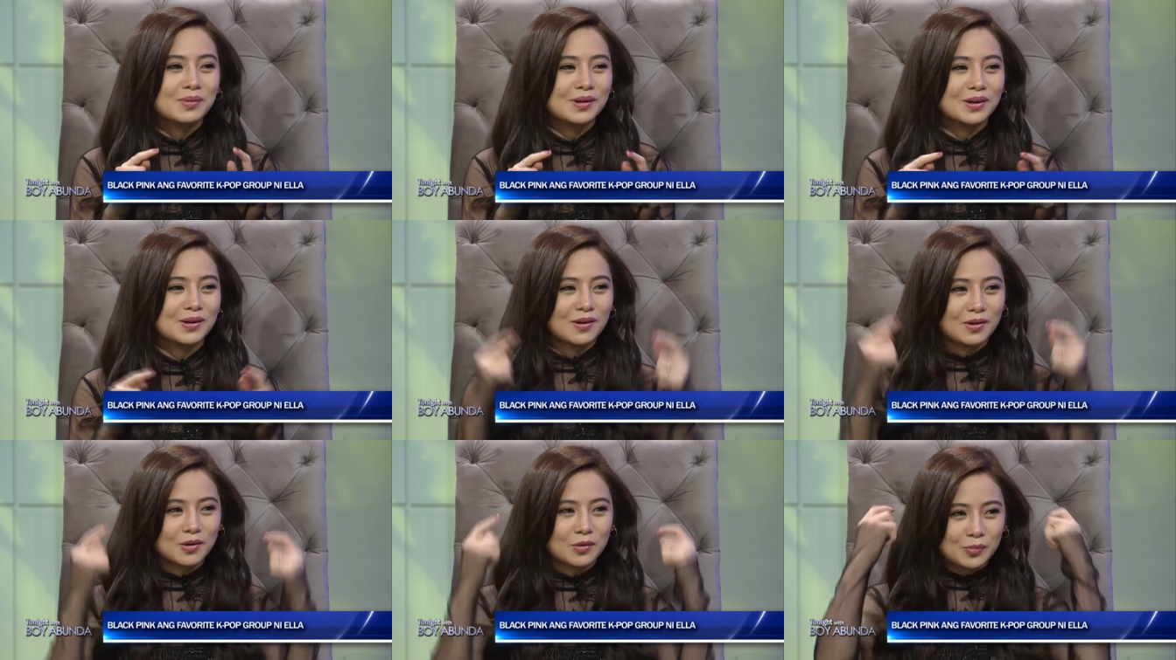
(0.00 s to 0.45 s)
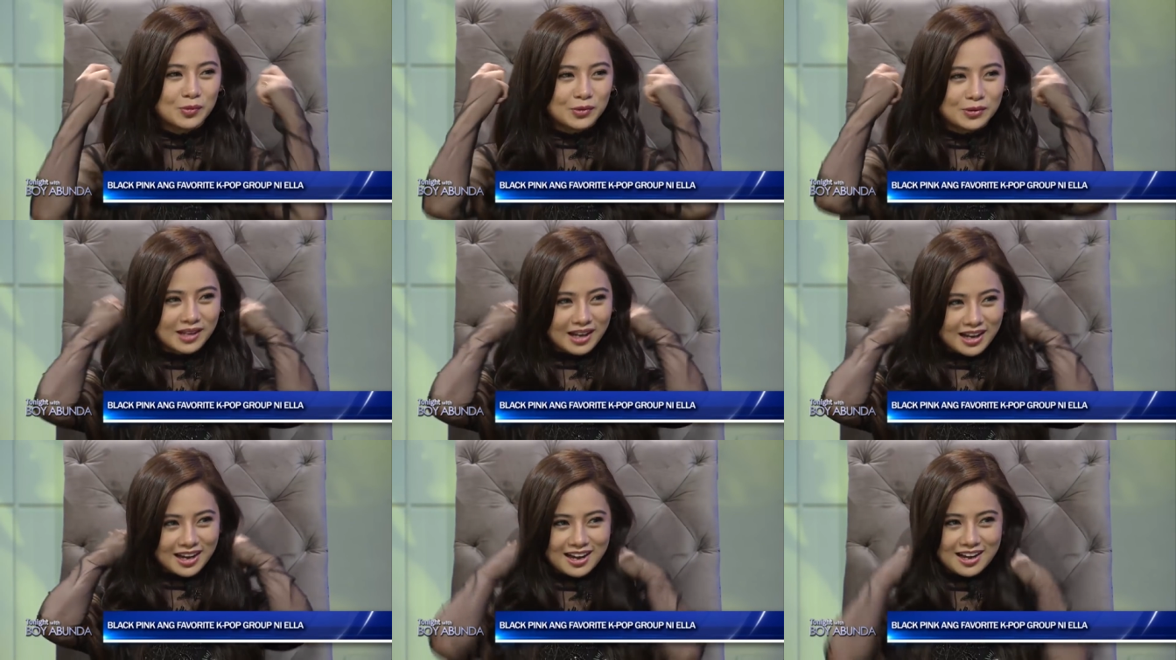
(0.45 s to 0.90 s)
Pero ako po,
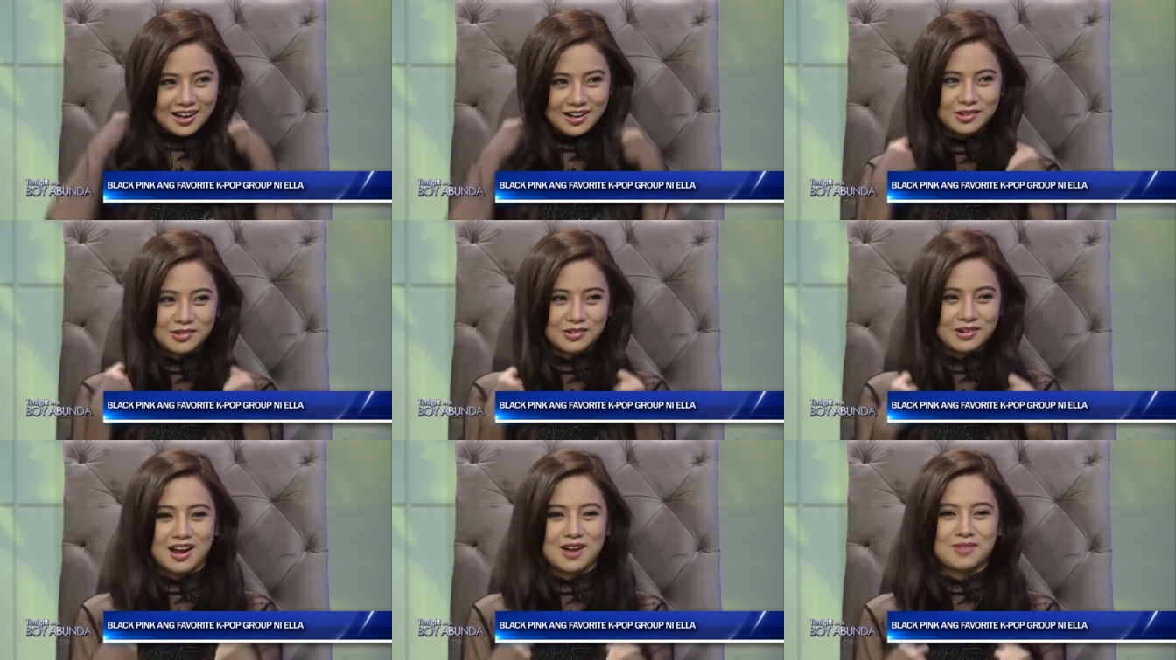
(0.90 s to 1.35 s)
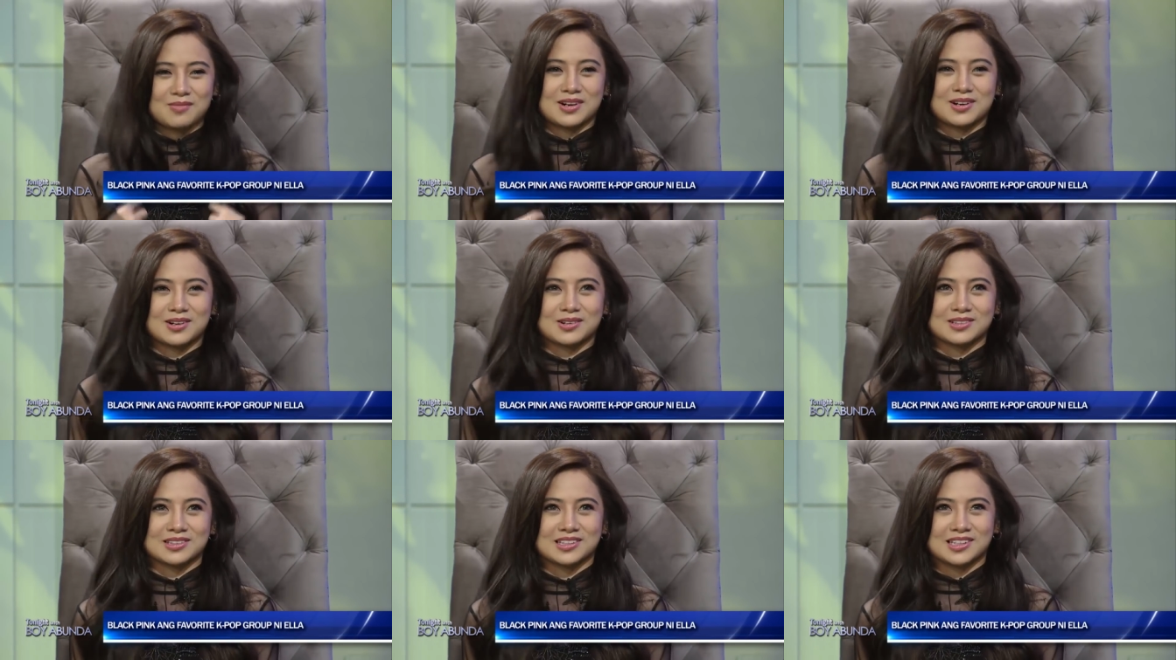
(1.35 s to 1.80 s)
nakahang yung camera
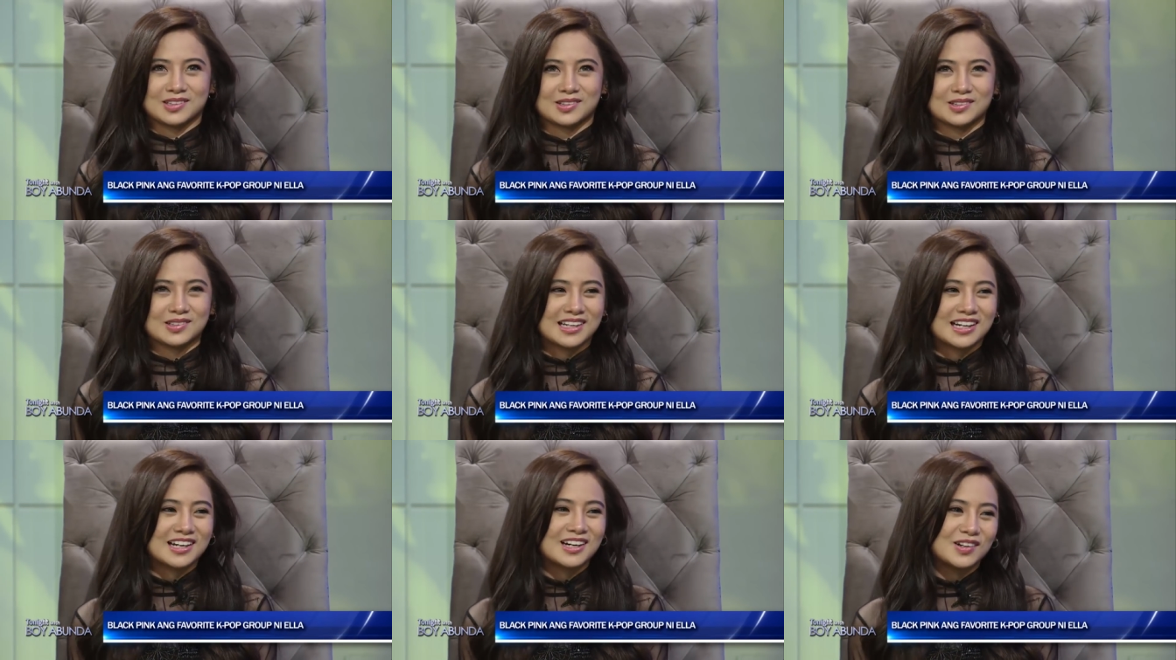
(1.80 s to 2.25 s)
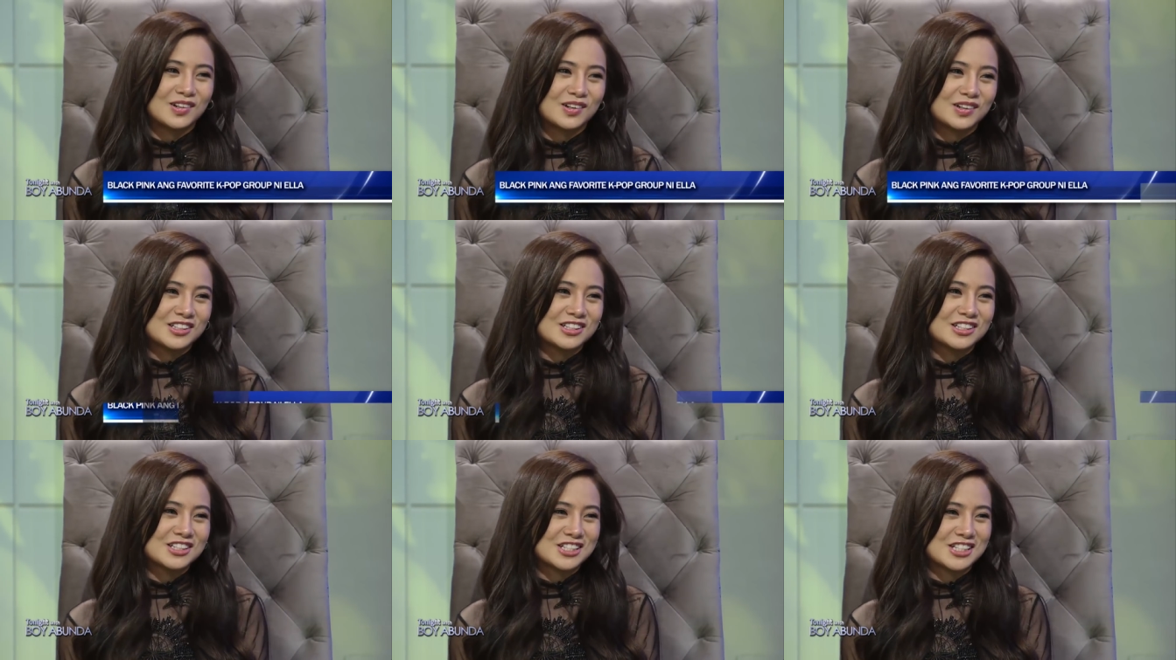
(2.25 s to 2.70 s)
ko dito.
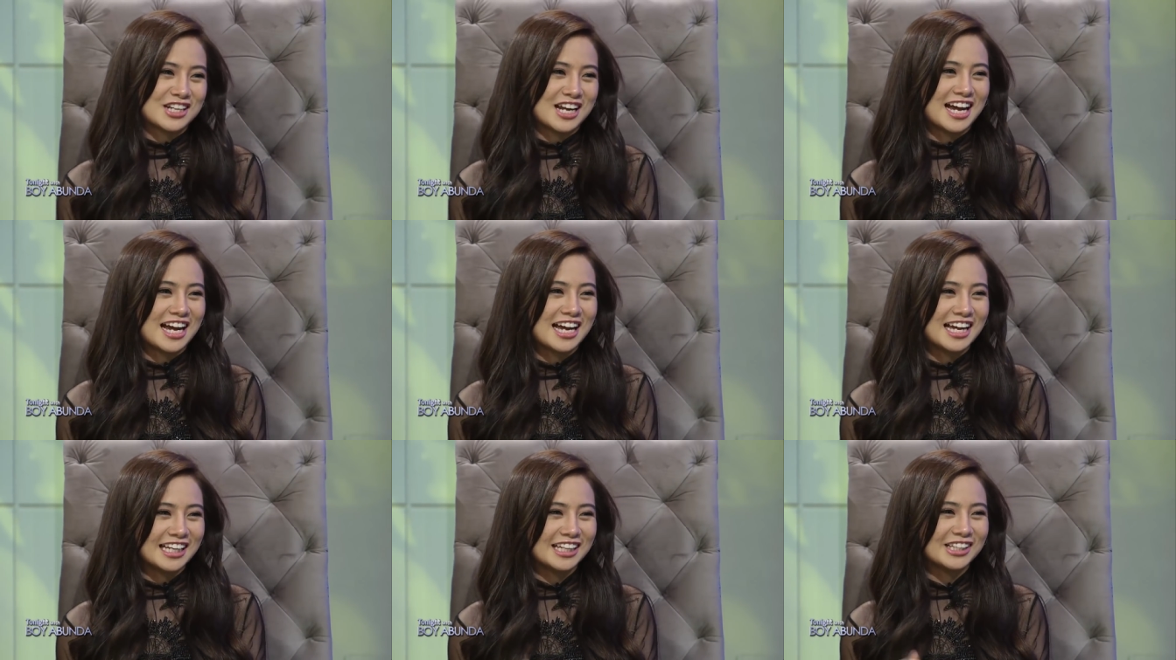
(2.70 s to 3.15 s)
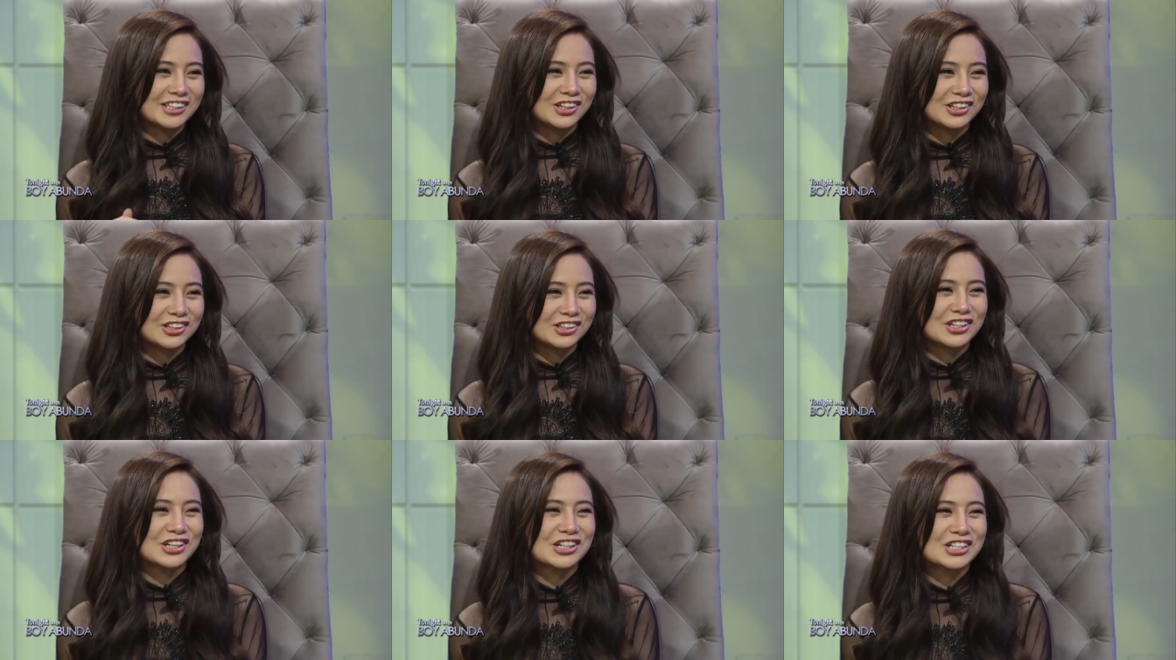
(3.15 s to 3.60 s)
Naka-on siya.
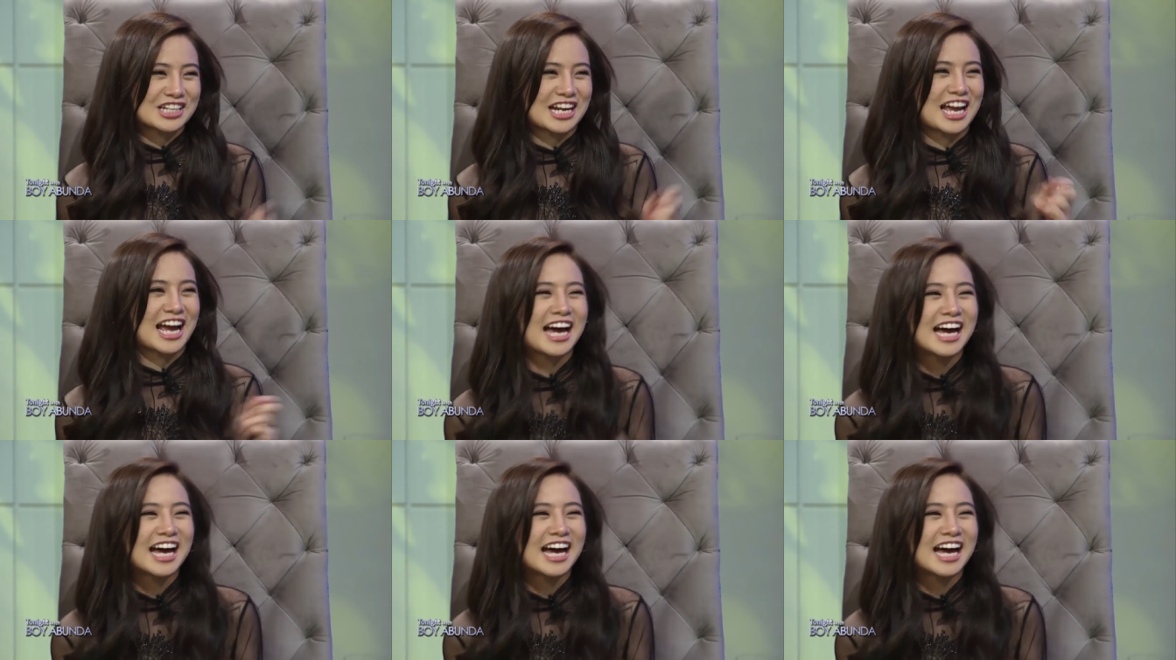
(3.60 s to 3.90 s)
Inon ko siya.